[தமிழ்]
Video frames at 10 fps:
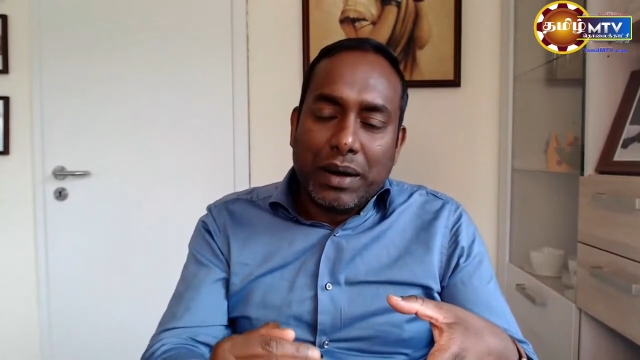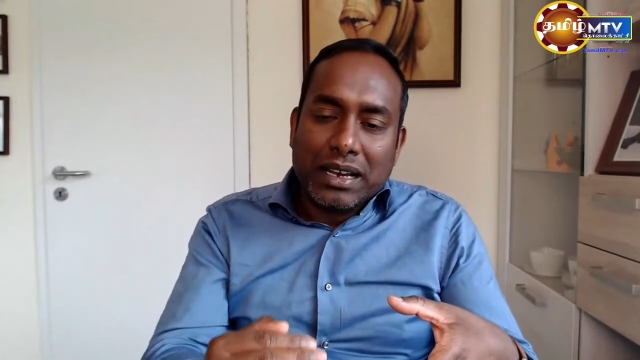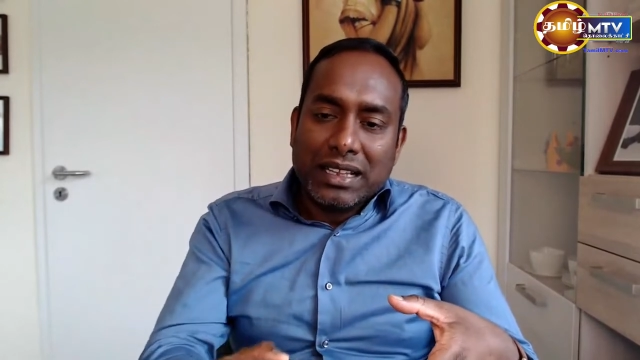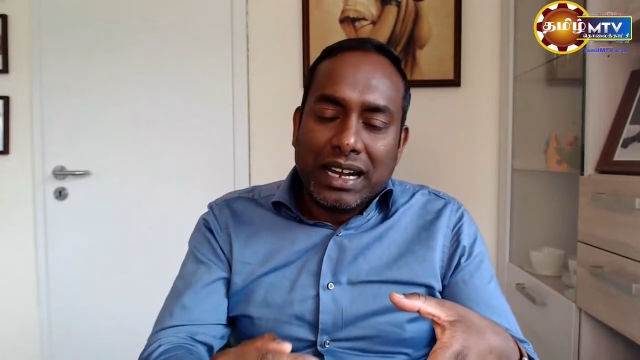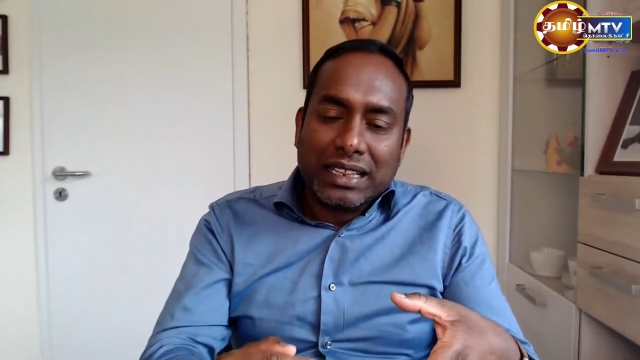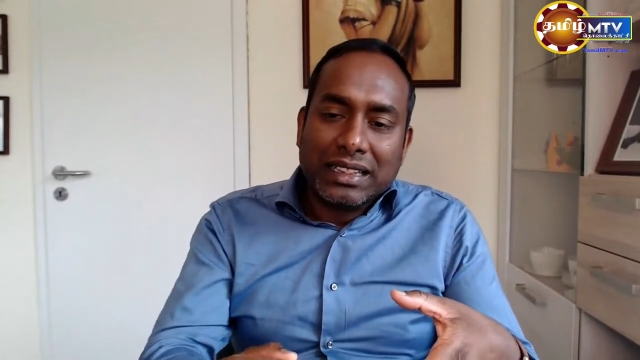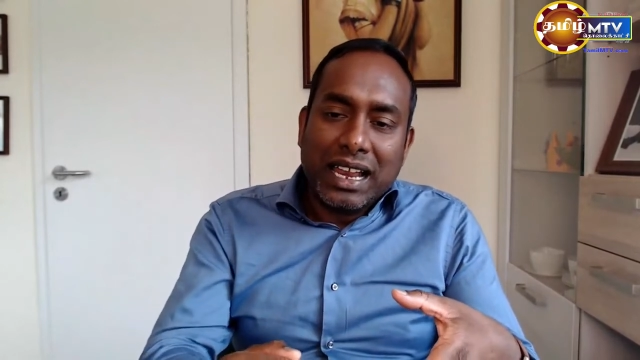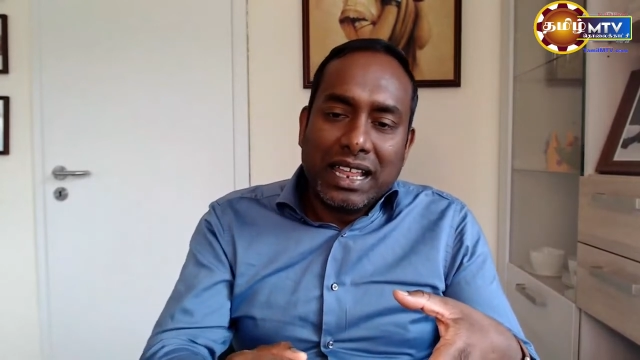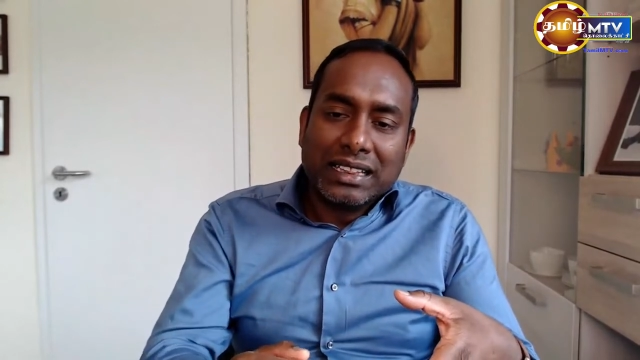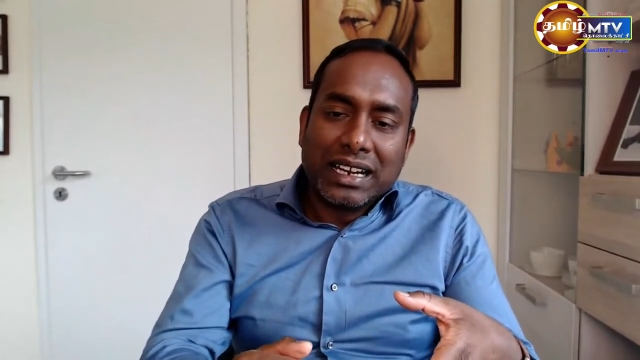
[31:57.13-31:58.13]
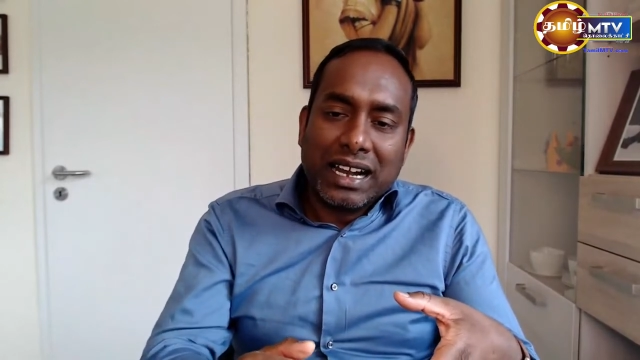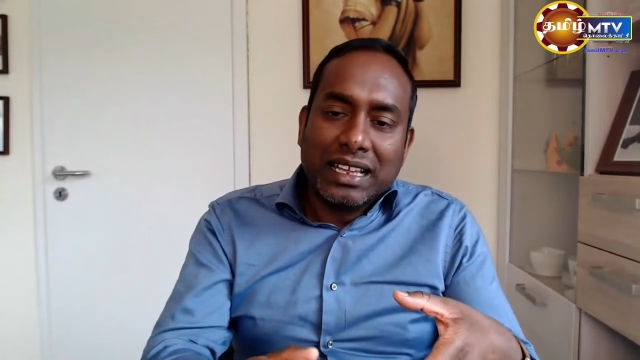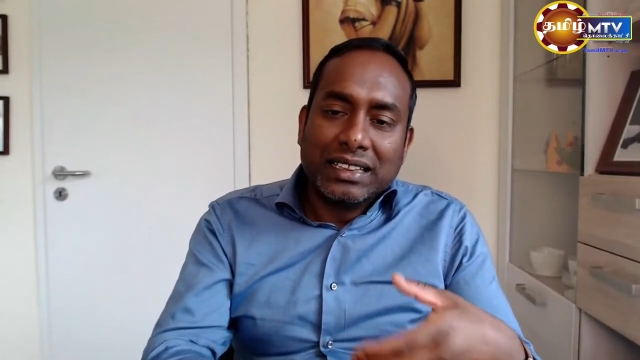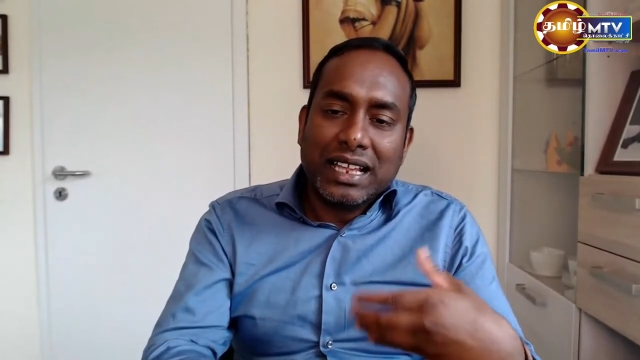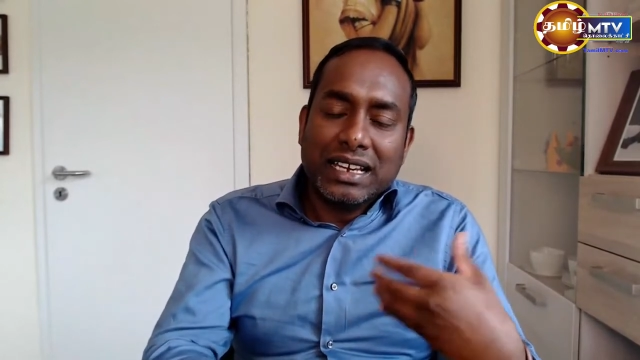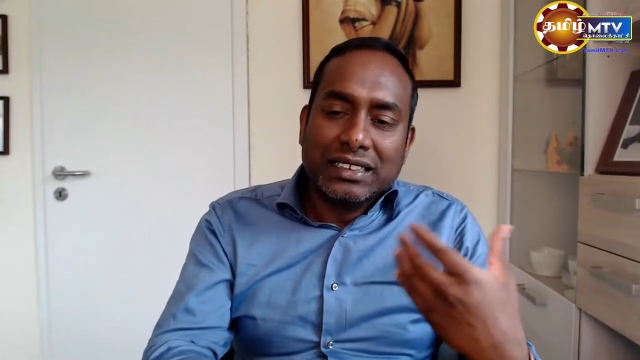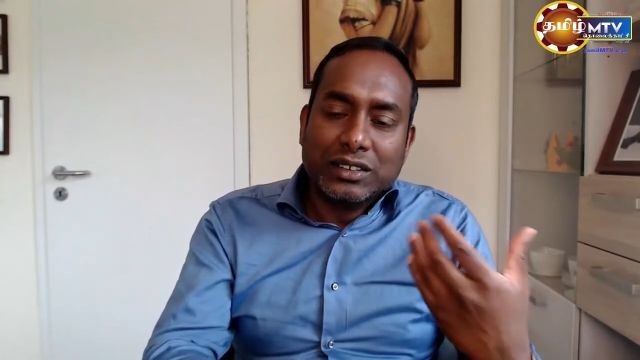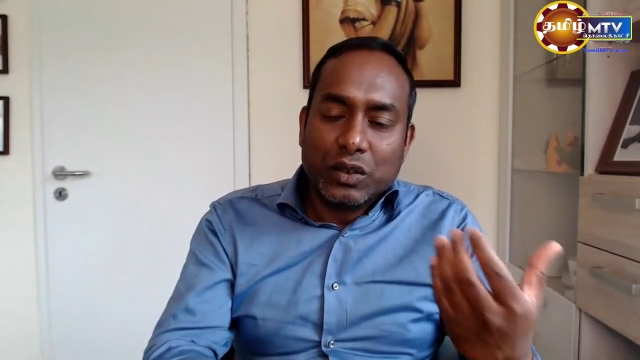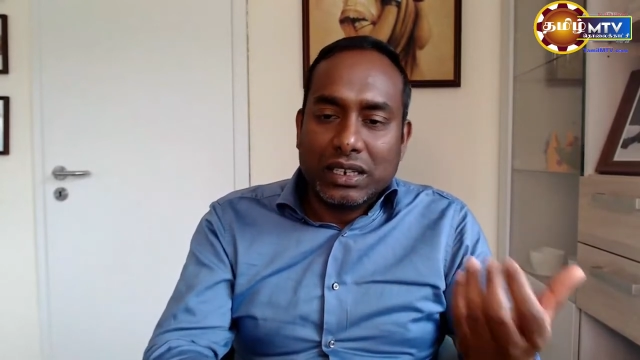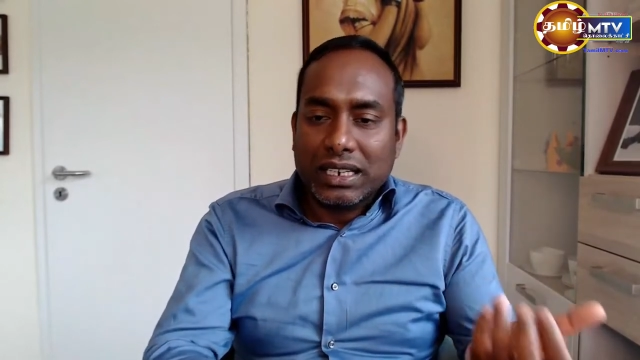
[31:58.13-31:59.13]
பழுதடைந்தால் அந்த கணியத்தால்
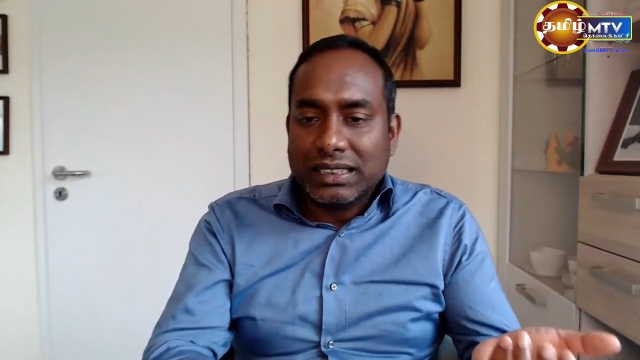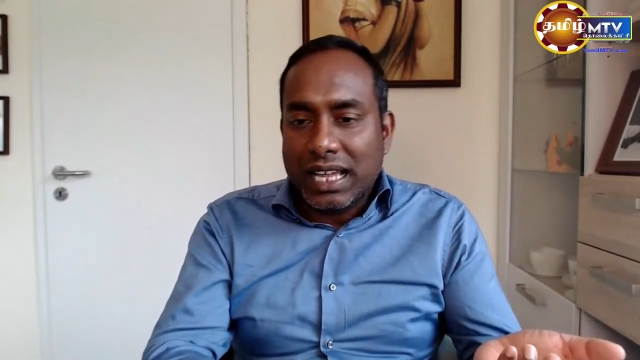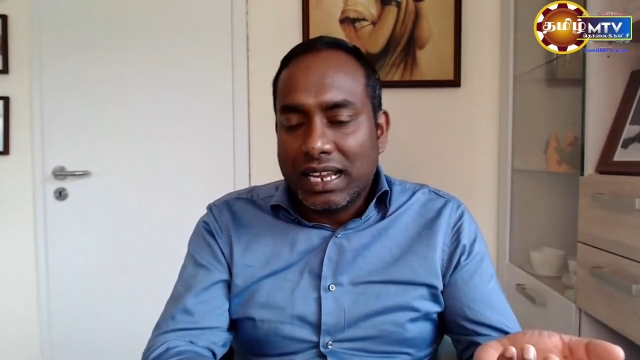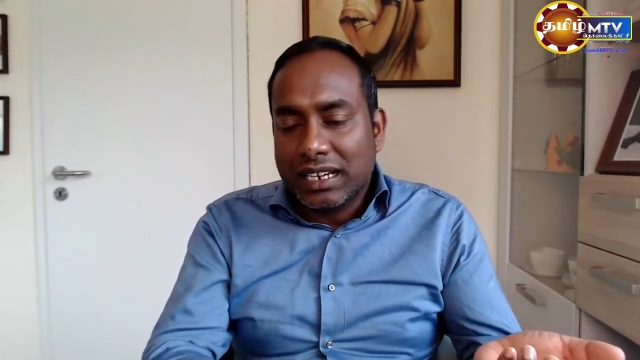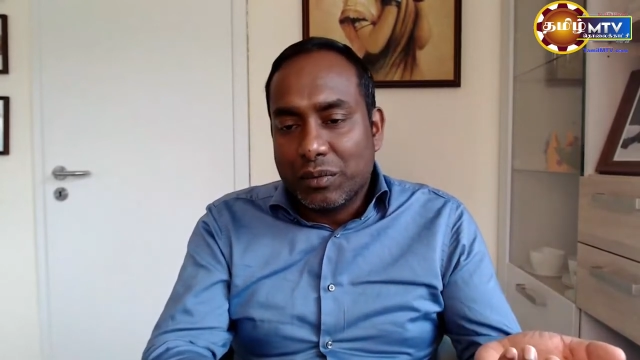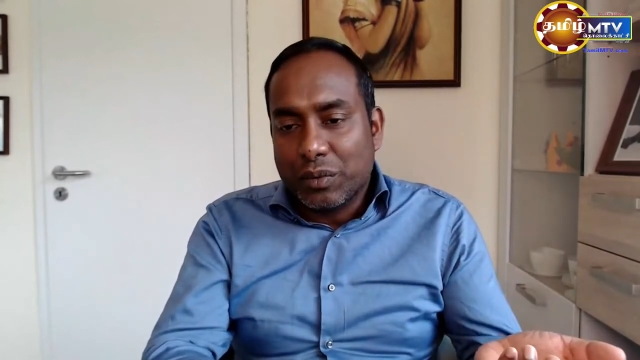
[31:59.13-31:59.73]
இன்சுலினை தயாரிக்க